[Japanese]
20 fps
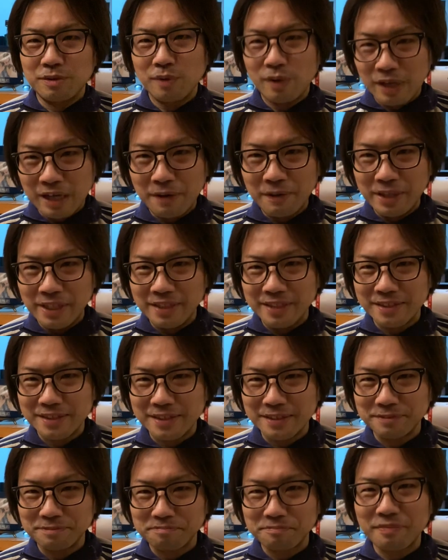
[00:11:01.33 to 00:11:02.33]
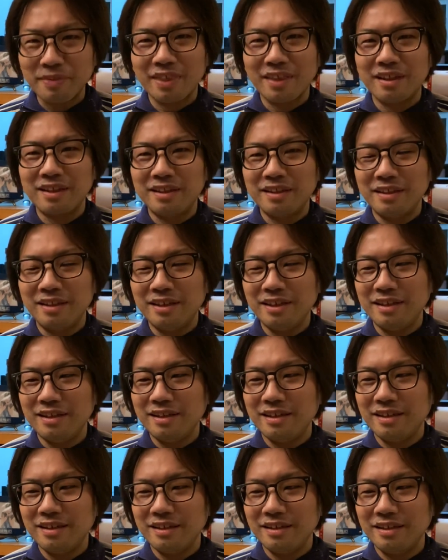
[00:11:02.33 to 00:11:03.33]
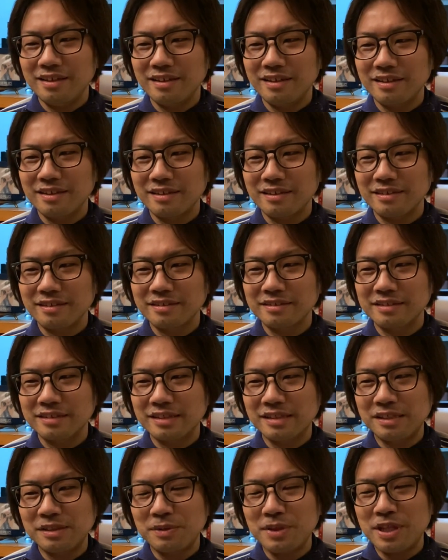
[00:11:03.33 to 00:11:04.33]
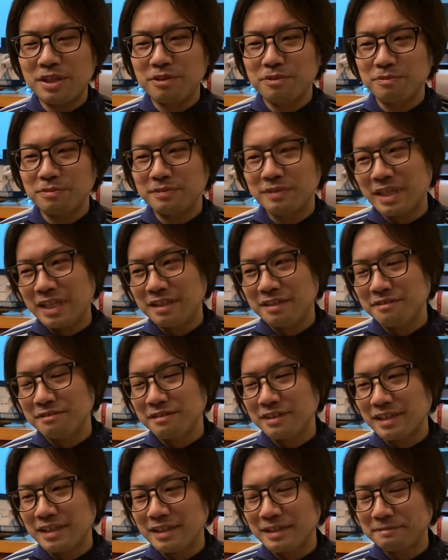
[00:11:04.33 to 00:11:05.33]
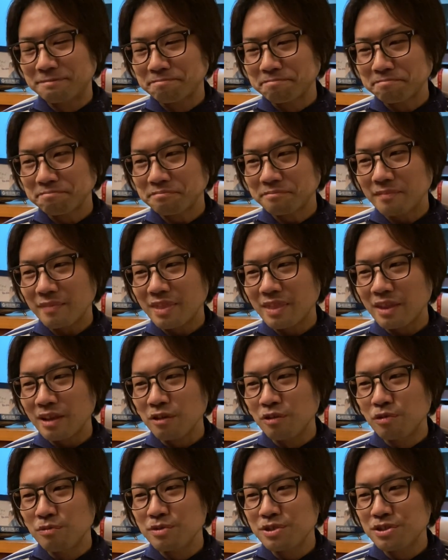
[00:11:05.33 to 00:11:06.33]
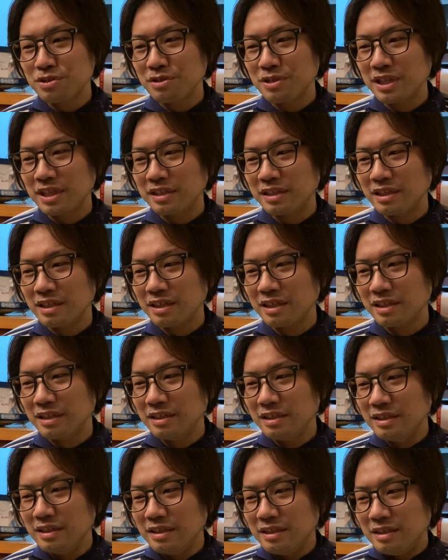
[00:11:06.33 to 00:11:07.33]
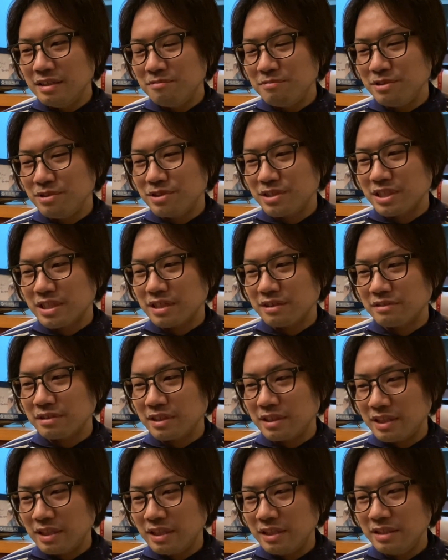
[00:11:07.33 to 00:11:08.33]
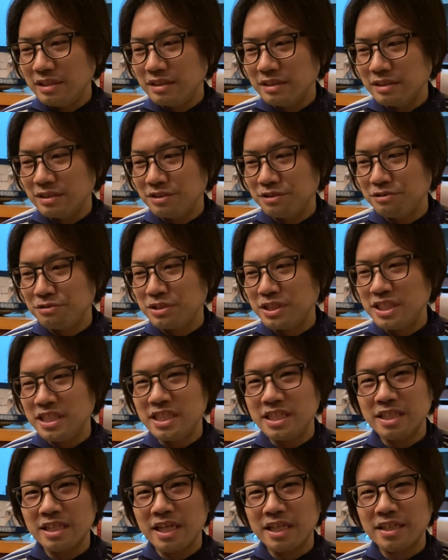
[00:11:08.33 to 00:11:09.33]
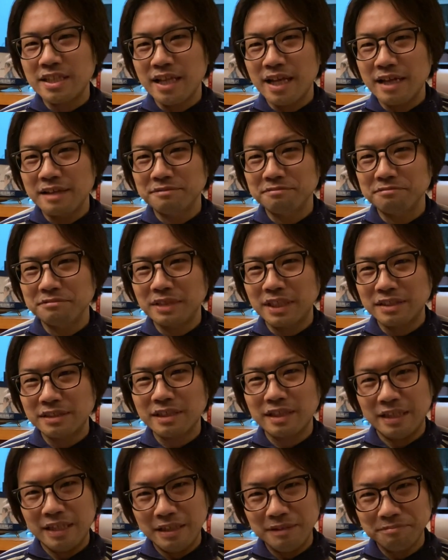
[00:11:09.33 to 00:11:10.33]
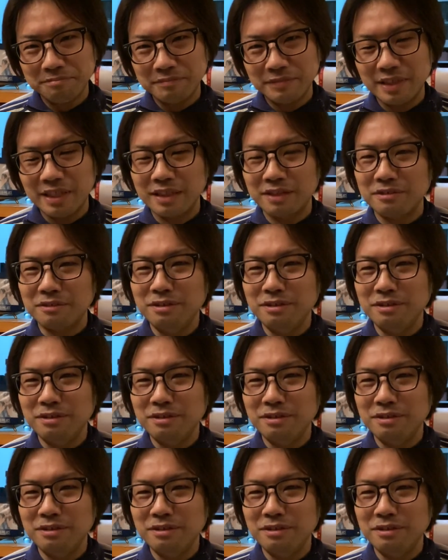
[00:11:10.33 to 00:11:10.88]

こは可愛いんですで去年の何ていうのかな拳とやったミュージカルかな12人的なやつかなあの